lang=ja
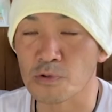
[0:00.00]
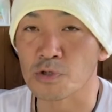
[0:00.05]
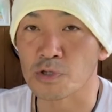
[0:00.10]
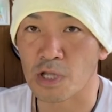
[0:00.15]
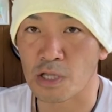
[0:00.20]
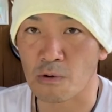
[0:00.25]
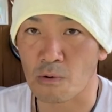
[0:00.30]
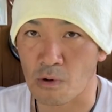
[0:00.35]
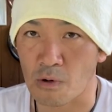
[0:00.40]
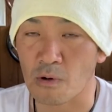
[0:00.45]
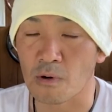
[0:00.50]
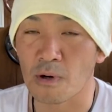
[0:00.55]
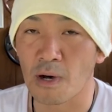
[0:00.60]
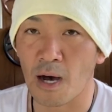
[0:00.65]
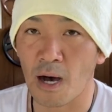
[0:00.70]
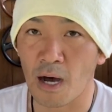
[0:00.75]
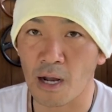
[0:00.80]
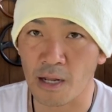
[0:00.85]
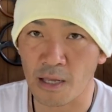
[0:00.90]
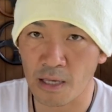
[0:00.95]
込んじゃったところ。
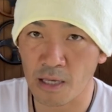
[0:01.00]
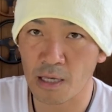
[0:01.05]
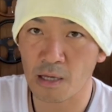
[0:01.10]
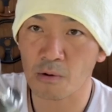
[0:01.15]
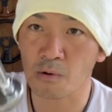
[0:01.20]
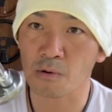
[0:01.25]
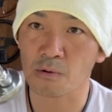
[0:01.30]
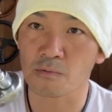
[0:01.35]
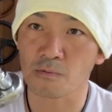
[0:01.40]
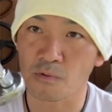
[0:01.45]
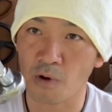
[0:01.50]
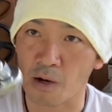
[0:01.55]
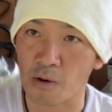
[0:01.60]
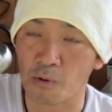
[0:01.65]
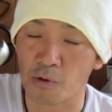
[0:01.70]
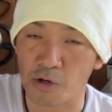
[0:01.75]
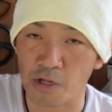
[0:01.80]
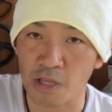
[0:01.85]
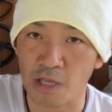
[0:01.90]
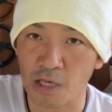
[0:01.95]
あれは
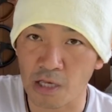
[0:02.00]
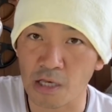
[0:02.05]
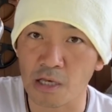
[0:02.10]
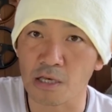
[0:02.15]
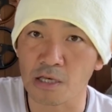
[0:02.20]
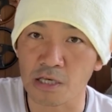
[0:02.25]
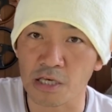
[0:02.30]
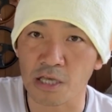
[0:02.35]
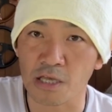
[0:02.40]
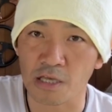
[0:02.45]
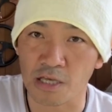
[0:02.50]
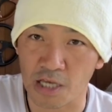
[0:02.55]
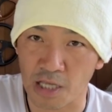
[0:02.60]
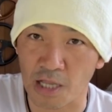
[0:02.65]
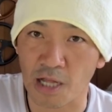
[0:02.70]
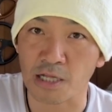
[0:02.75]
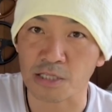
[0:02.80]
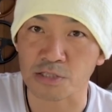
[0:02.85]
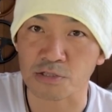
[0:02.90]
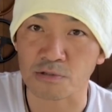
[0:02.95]
これでいけ、いけ
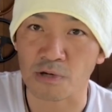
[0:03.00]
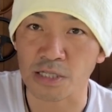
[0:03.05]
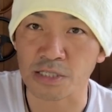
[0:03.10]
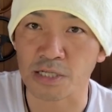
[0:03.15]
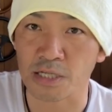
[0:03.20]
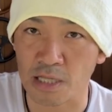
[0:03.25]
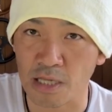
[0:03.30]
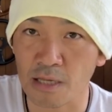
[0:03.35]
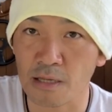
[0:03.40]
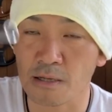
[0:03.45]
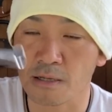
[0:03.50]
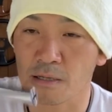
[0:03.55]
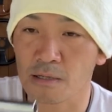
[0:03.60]
たっていう感じね。